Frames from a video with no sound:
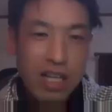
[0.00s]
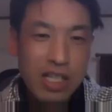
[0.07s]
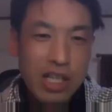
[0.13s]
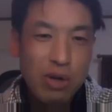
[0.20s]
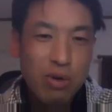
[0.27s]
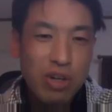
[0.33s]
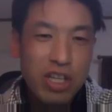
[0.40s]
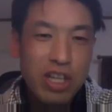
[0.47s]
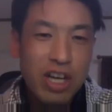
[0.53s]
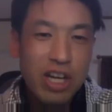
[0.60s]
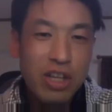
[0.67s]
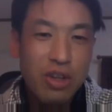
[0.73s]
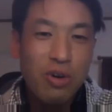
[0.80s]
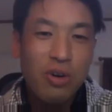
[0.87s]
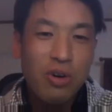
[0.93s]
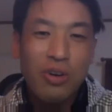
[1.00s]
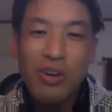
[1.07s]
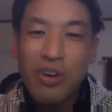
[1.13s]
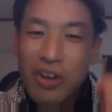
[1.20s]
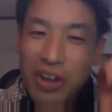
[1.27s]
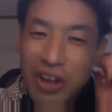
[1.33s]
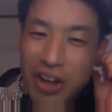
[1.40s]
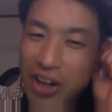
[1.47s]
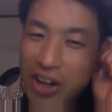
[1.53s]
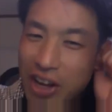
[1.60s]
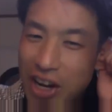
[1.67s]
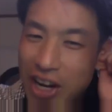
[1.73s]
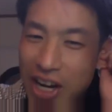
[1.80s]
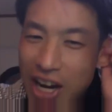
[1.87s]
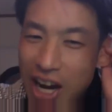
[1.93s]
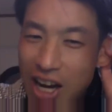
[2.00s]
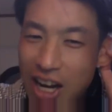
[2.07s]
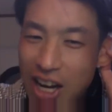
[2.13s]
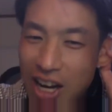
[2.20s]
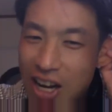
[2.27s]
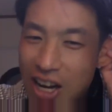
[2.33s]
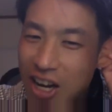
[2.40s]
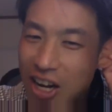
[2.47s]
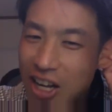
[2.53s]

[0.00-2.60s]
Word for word: セオリーだけど、中側から